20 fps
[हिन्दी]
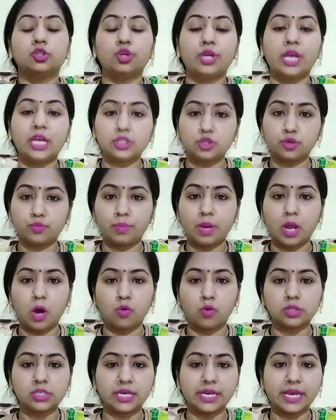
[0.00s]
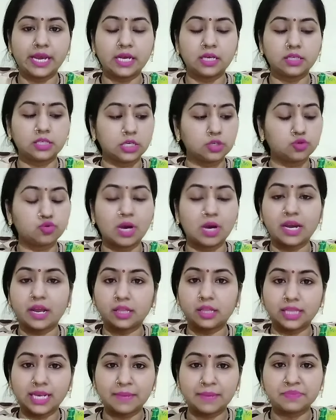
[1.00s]
तो ये जो ब्लाउज़ है ये ससुराल
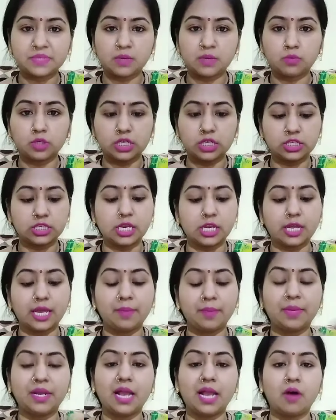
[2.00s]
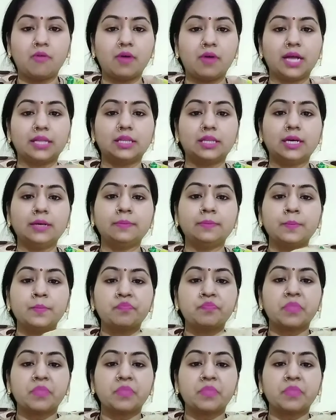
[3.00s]
की तरफ से मुझे सिल के मिला हुआ था